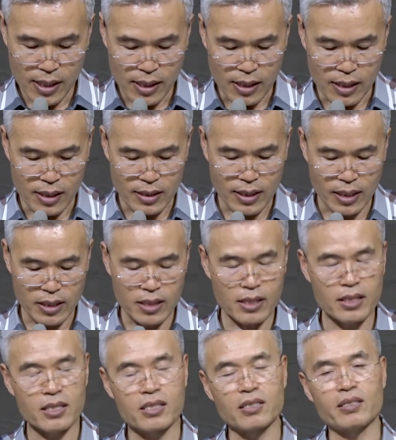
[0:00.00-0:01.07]
어,
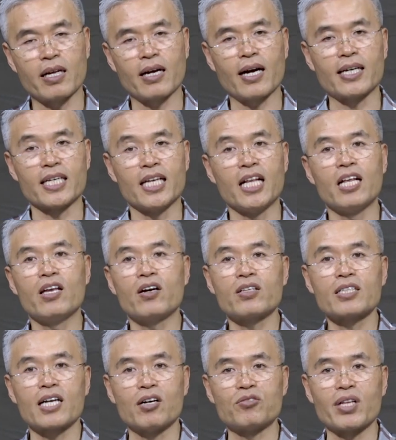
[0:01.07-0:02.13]
사실은 그때가 1년
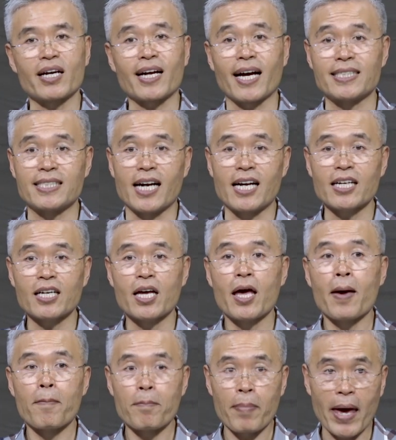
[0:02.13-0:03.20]
가운데 가장
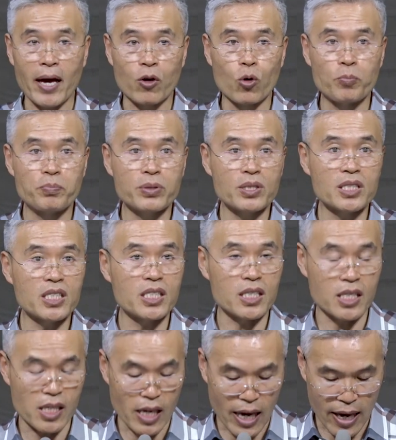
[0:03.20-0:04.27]
배고픈
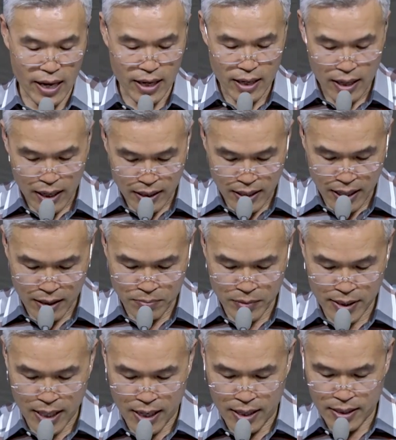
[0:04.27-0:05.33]
시기에
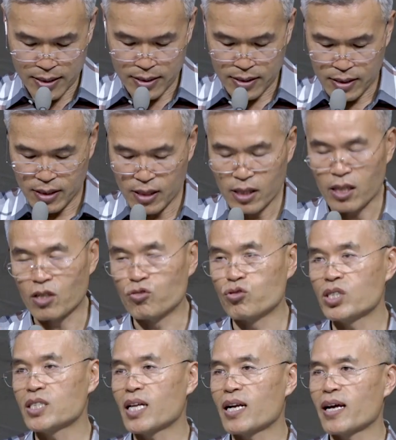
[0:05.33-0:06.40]
해당합니다. 아,
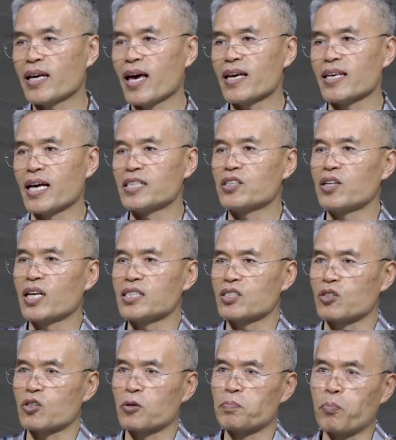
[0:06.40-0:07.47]
우리나라에 예전에
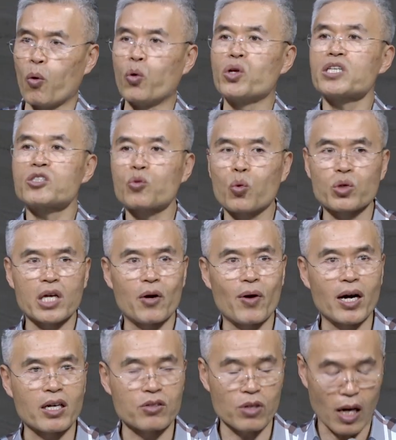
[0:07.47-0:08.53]
있었던
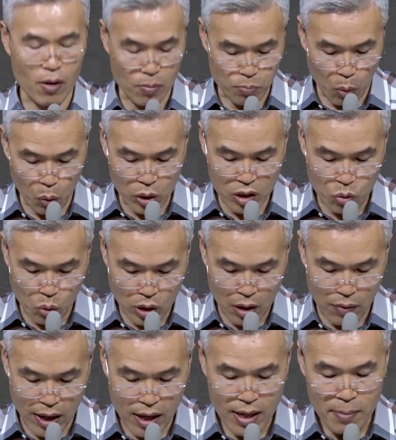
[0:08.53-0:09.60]
보릿고개와
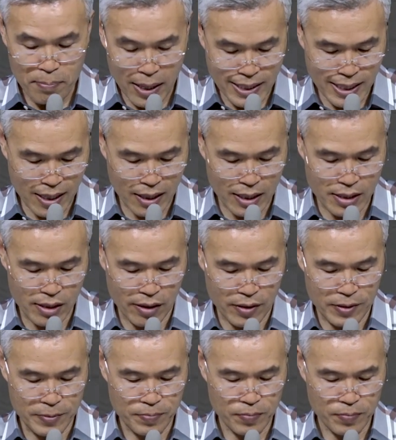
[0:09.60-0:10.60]
보릿고개와 마찬가지예요.